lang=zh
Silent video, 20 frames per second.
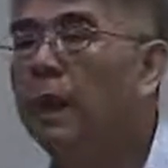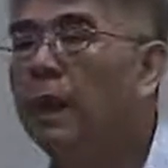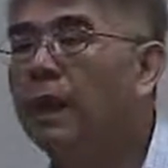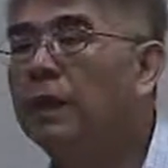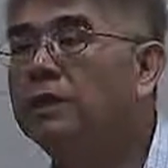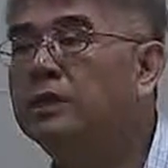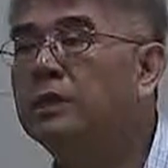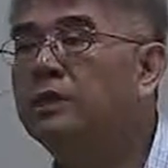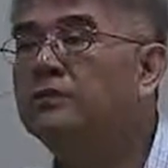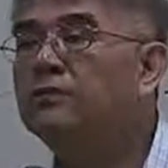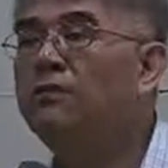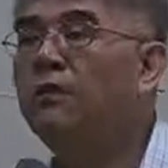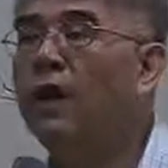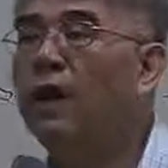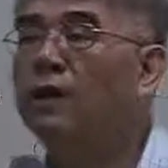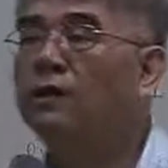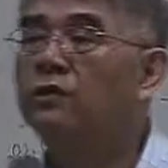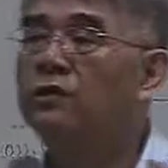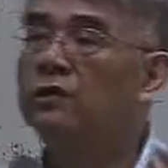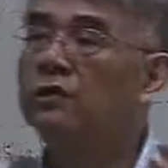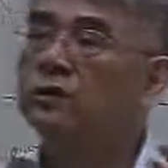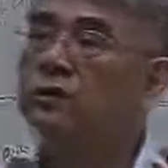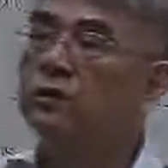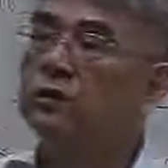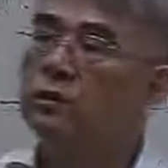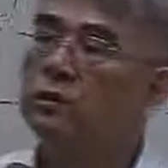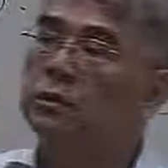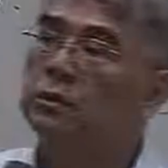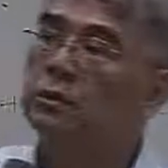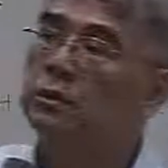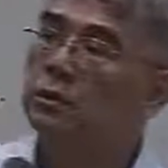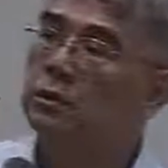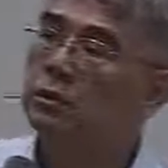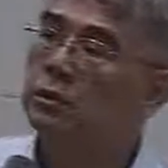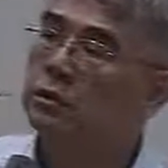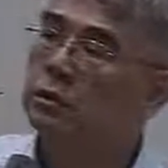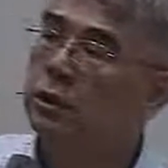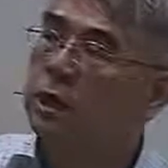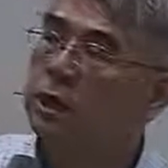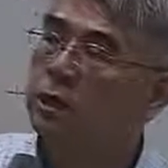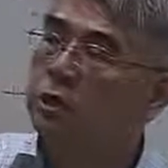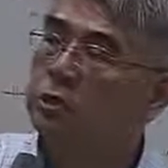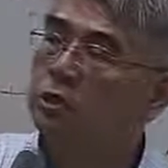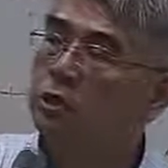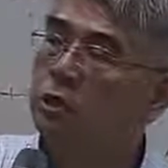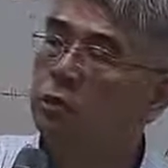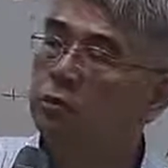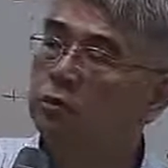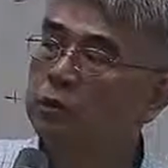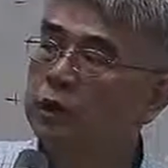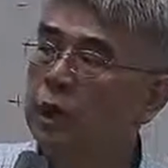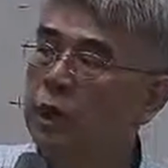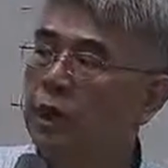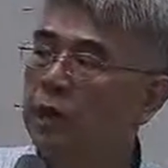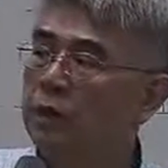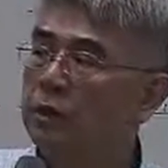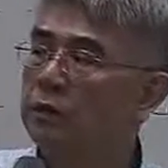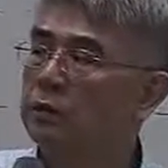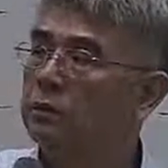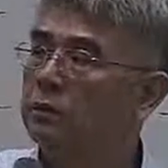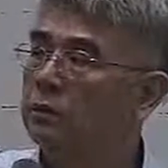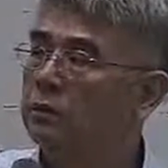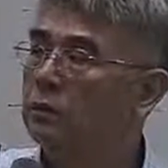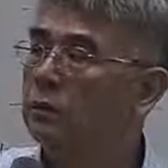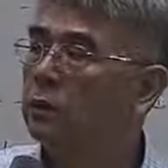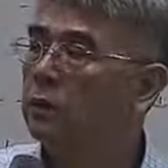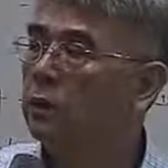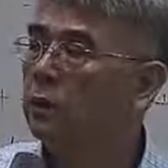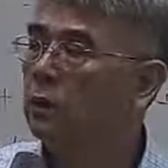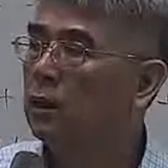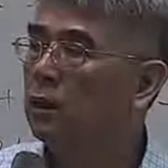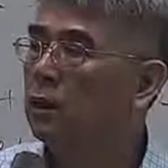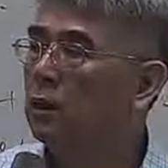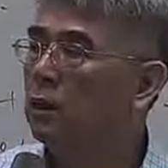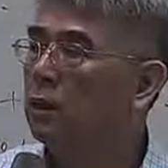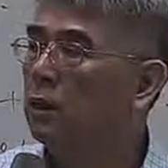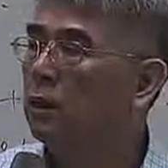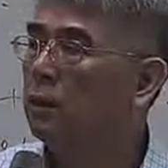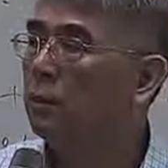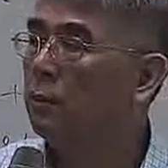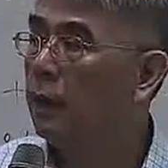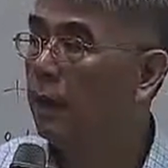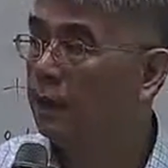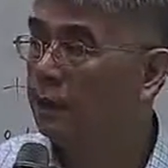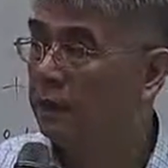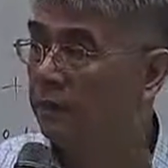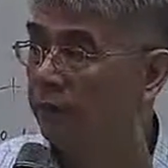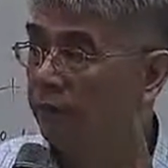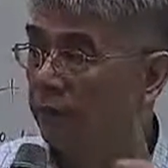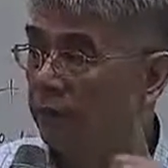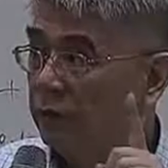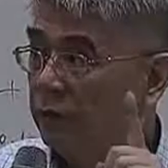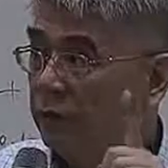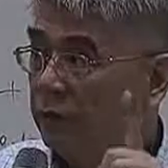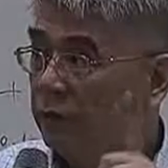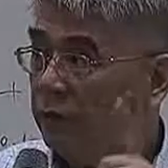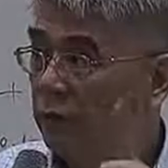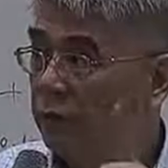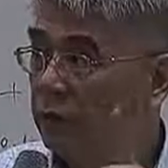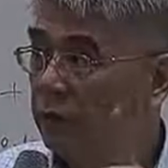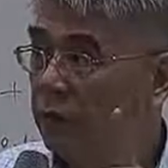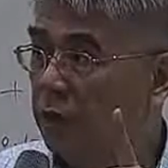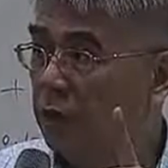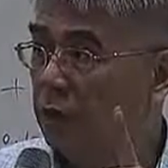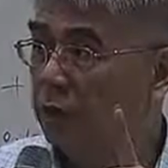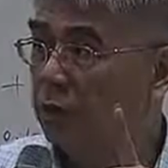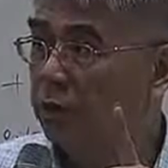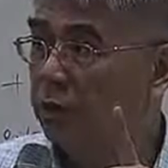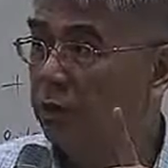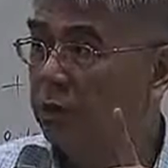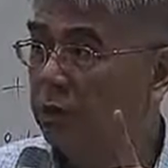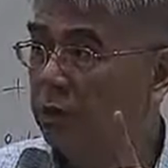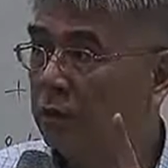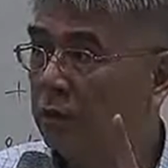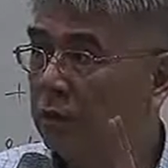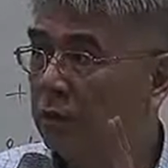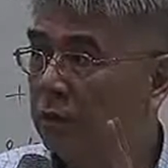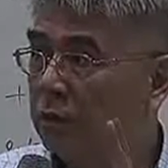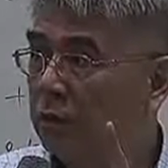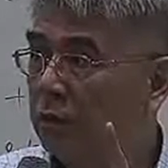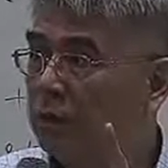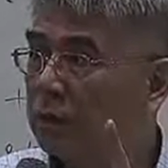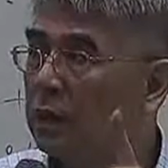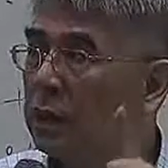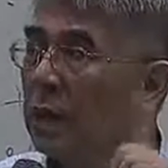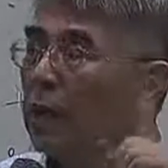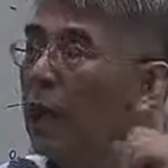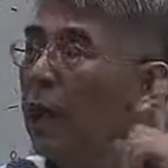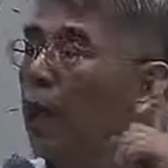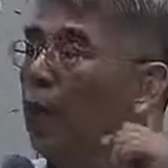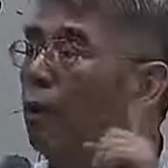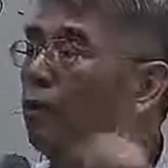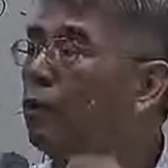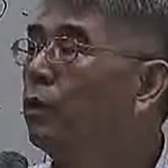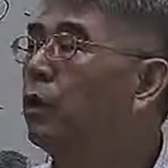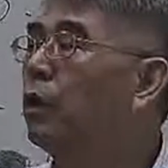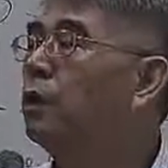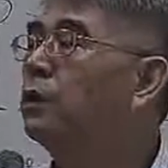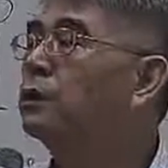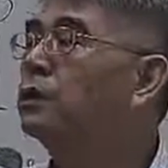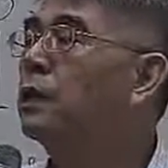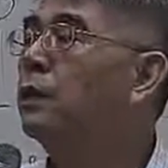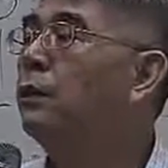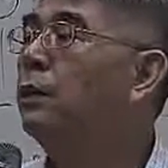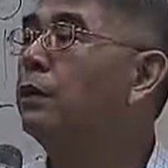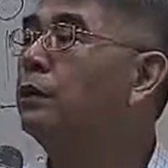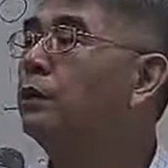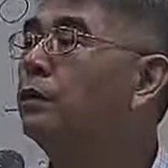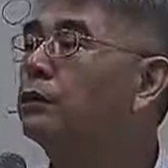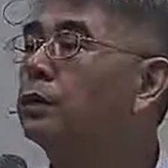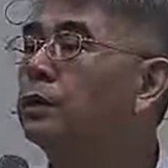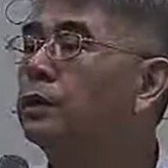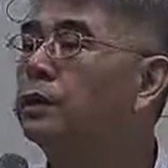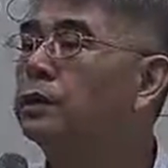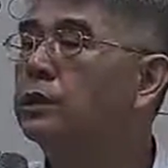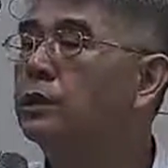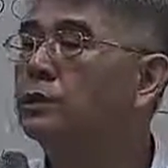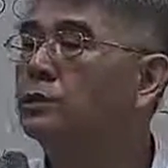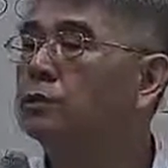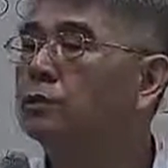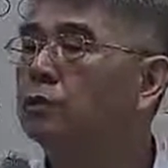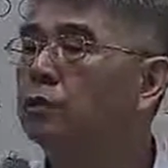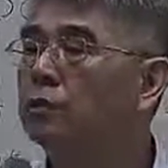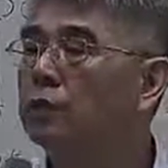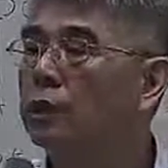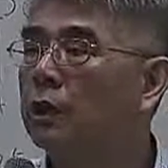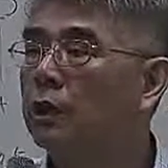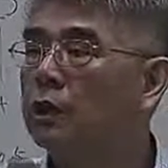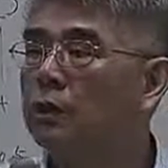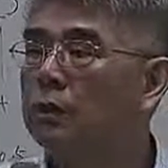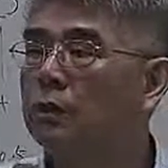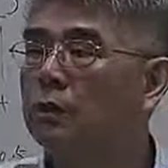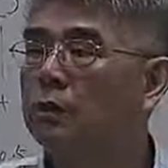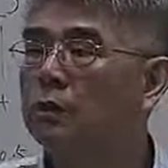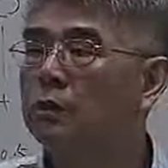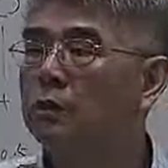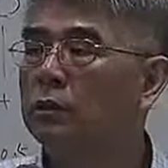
每一间房子它的售价，每一间房子售价高于二十三万六千的几率是多少？